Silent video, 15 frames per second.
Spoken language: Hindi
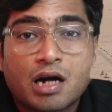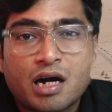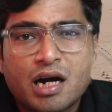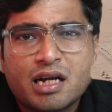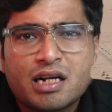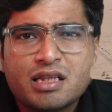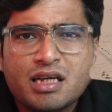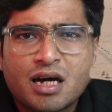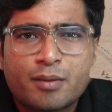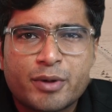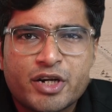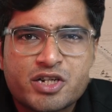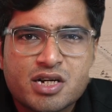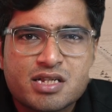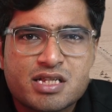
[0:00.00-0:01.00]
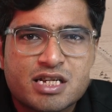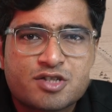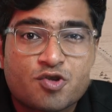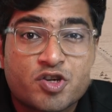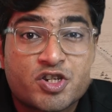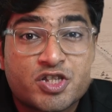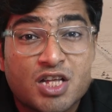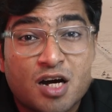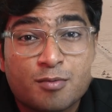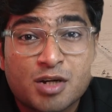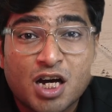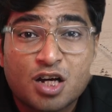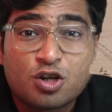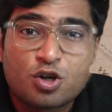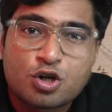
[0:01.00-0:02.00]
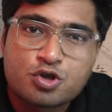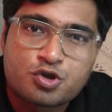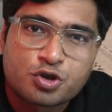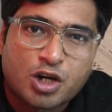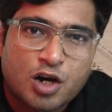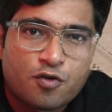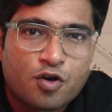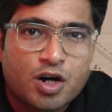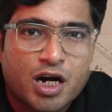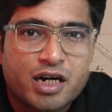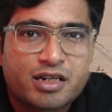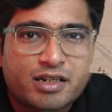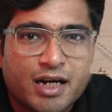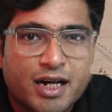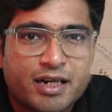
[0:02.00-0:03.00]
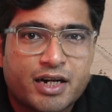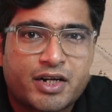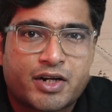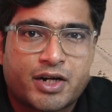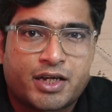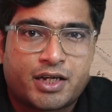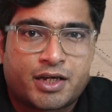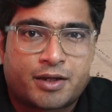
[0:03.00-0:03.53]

गंगा नदी हमेशा से स्वच्छता अभियान और चुनावों का टारगेट रही